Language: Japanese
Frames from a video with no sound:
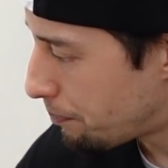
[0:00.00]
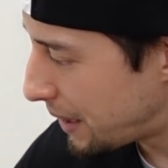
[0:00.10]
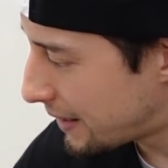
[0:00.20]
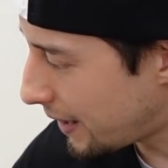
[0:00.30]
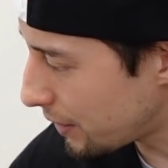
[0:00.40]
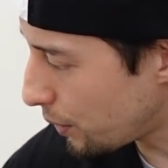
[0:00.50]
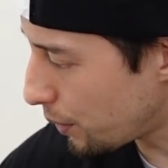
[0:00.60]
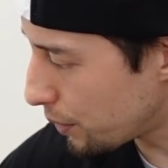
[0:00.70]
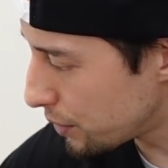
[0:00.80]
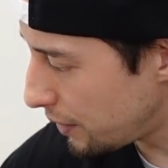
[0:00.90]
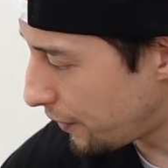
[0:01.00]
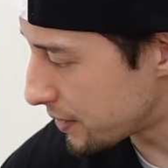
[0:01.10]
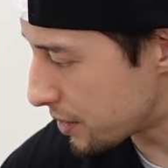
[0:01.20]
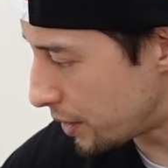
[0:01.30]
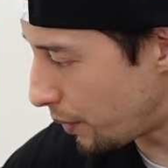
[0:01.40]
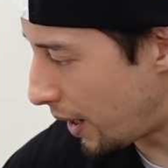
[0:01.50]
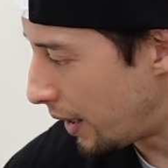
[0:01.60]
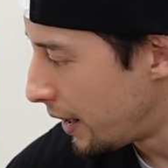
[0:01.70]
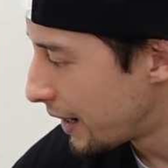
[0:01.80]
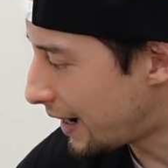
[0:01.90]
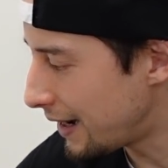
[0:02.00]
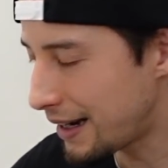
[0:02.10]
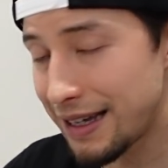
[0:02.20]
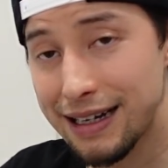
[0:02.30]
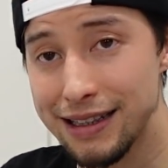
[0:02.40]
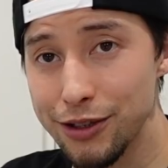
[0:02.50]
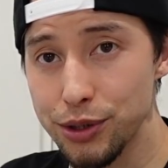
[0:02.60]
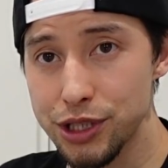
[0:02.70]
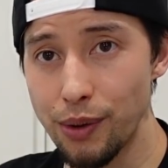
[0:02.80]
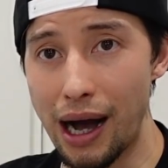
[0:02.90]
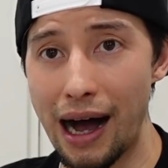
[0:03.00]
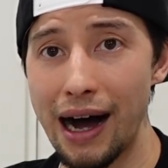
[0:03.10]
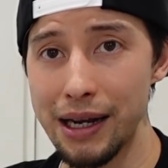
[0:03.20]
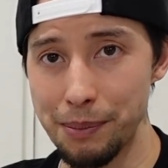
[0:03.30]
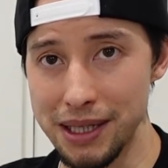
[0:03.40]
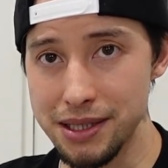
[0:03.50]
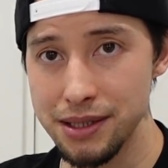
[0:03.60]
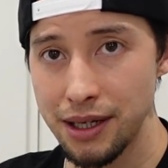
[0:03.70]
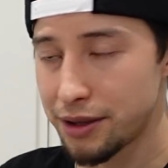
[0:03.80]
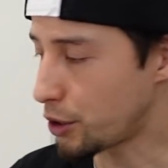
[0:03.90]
ピックアンドロールディフェンスでは考え方としてはあります。